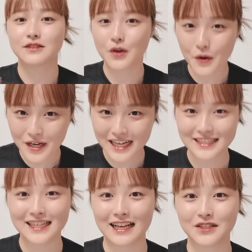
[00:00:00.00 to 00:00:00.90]

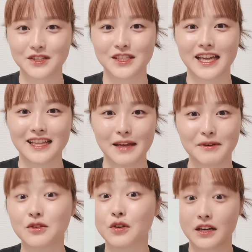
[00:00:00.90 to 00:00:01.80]
ソンガンさん出演で、
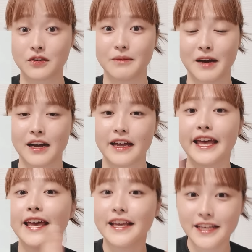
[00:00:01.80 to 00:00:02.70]
まあ、ソンガンくん今、
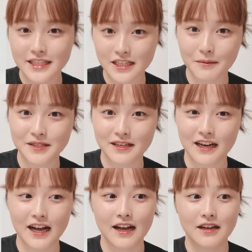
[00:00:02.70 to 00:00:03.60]
平気いっちゃってますか
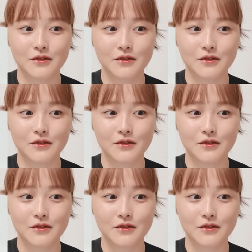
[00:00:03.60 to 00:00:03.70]
ら、